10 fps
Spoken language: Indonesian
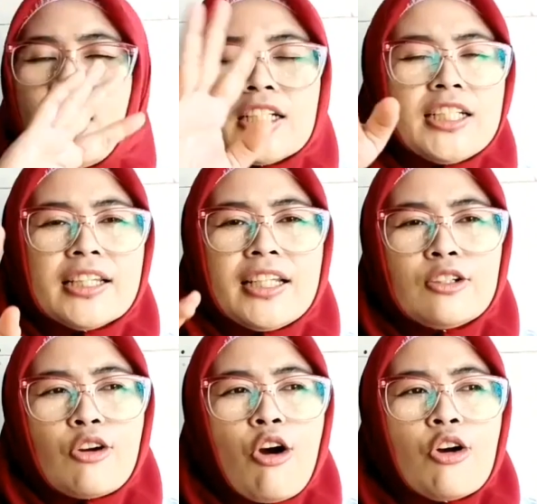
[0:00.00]
udah
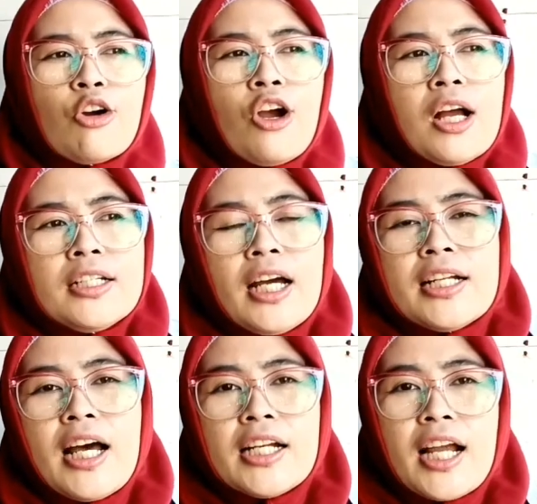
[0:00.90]
kelihatan kok
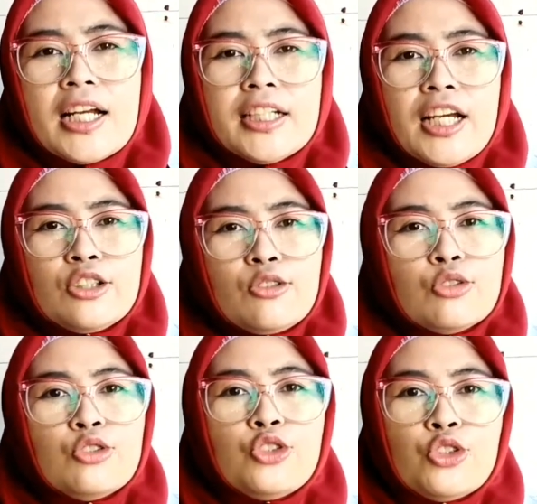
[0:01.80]
dan harganya itu
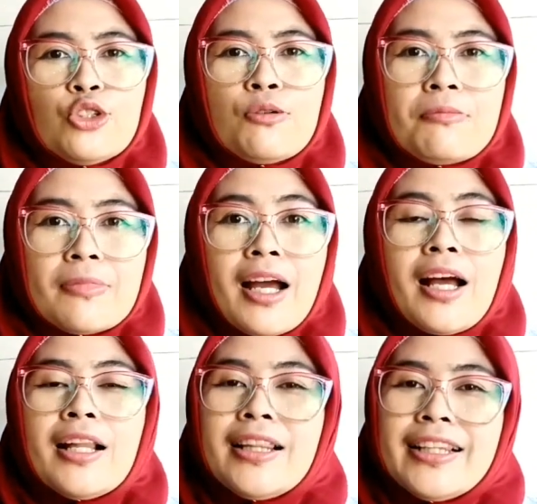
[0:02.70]

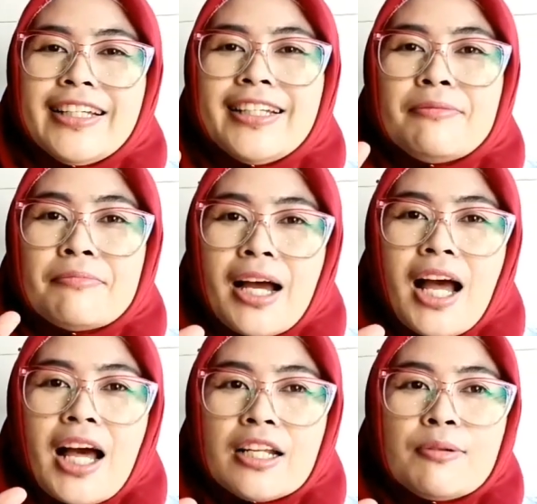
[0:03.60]
cuma
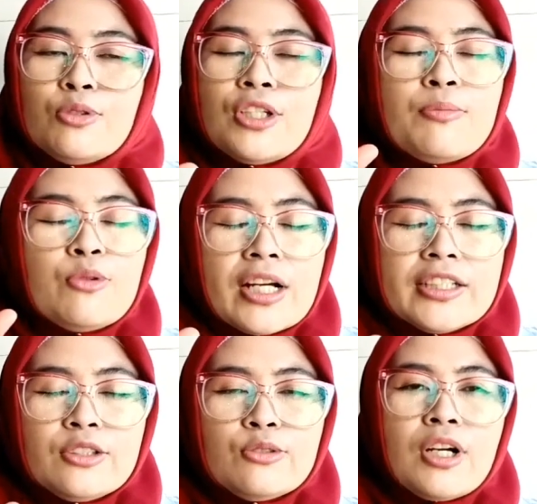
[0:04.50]
5000 dan
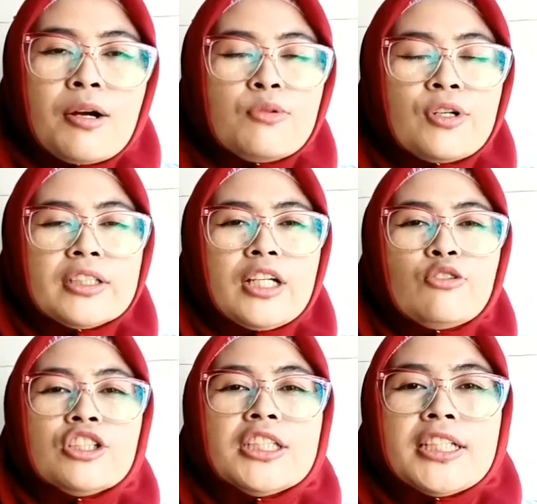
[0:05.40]
bukanya juga bukanya
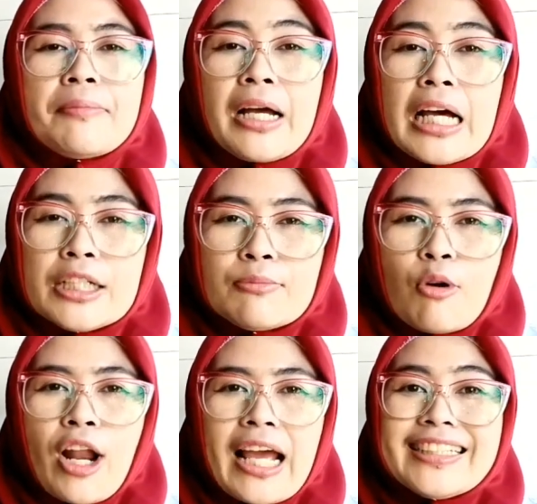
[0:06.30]
itu setiap hari
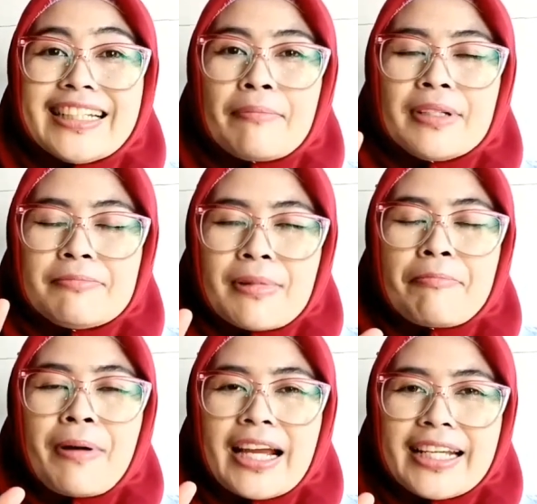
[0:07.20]
mulai jam 5
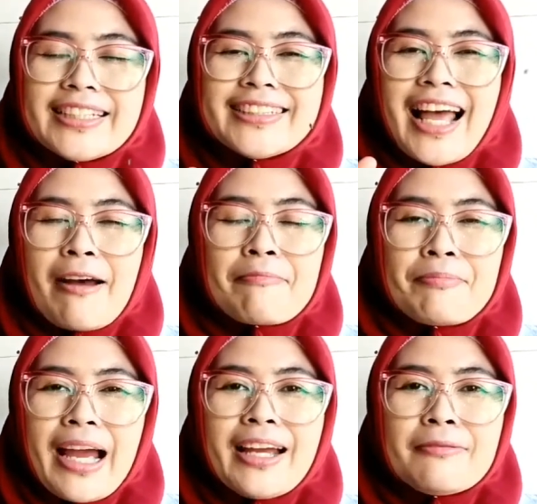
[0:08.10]
pagi
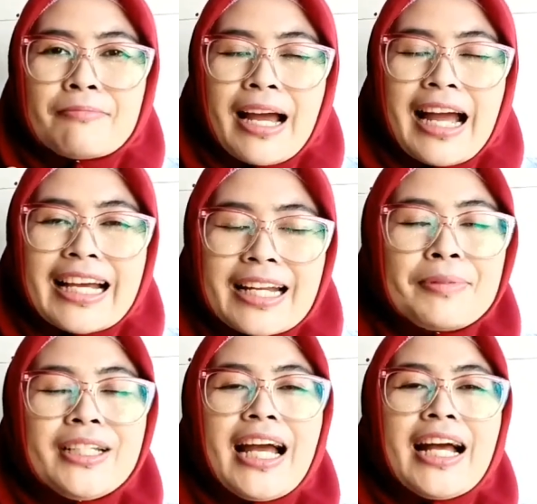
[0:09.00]
sampai
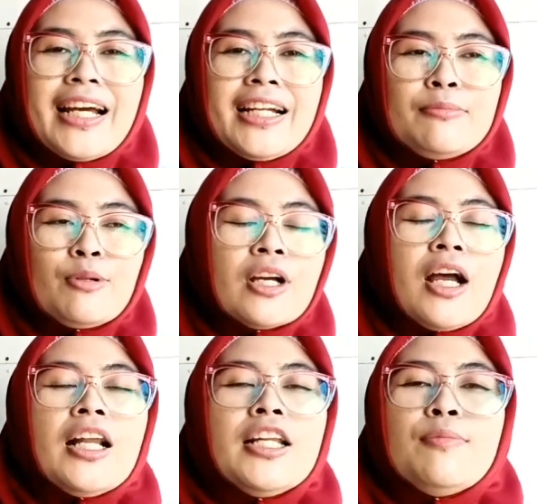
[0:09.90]
maghrib tidak ada libur
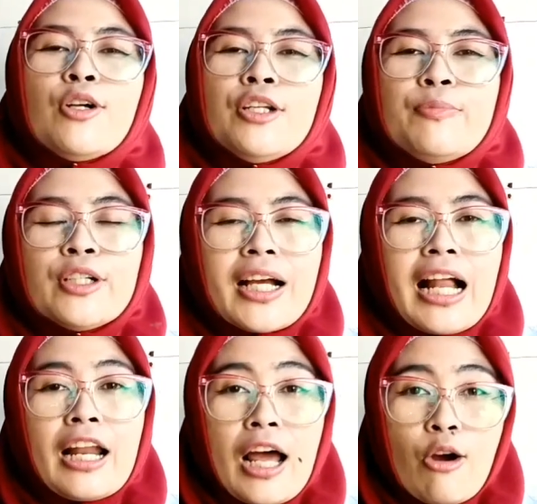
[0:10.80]
libur-libur
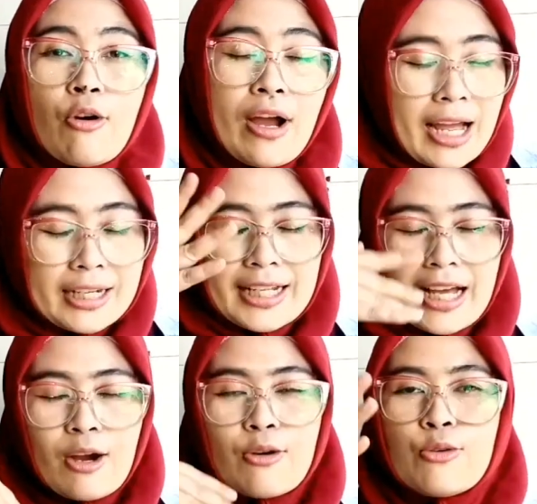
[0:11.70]
kalau
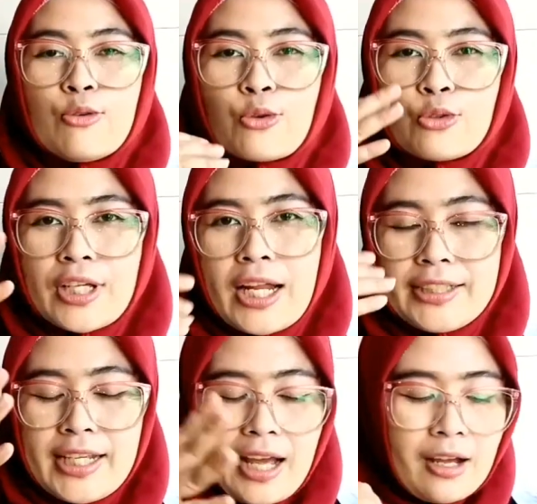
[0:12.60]
ada
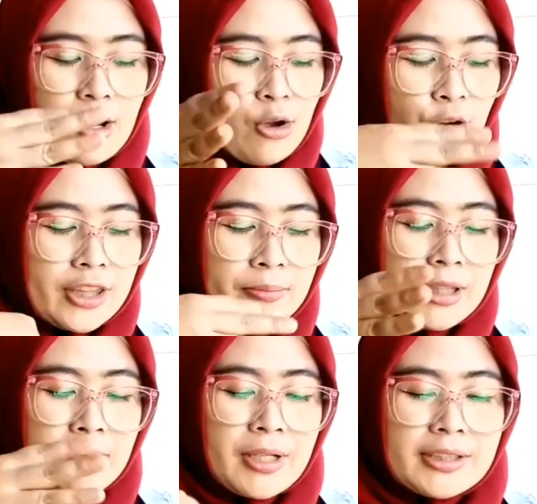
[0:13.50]
urusan ya oke
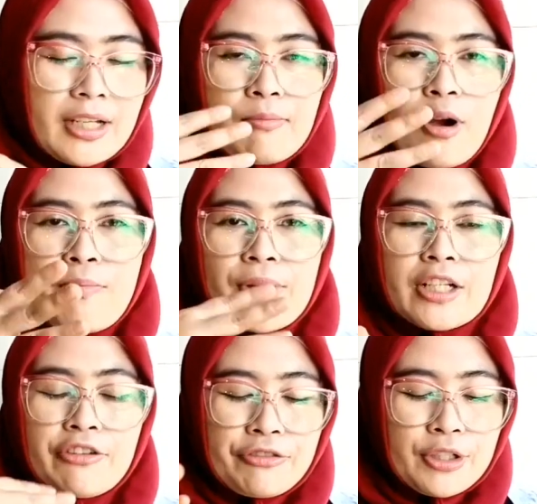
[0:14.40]
teman-teman saya mau
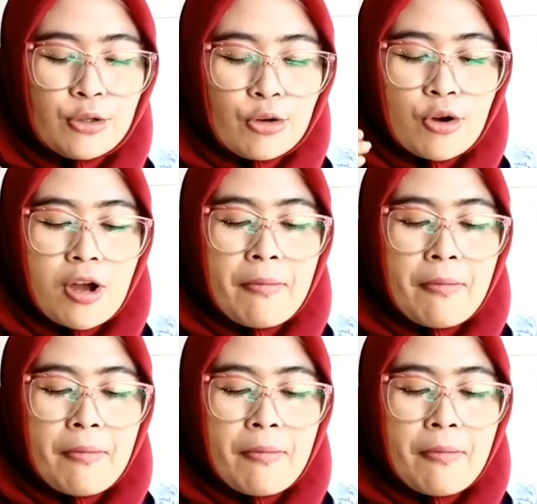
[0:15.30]
mereview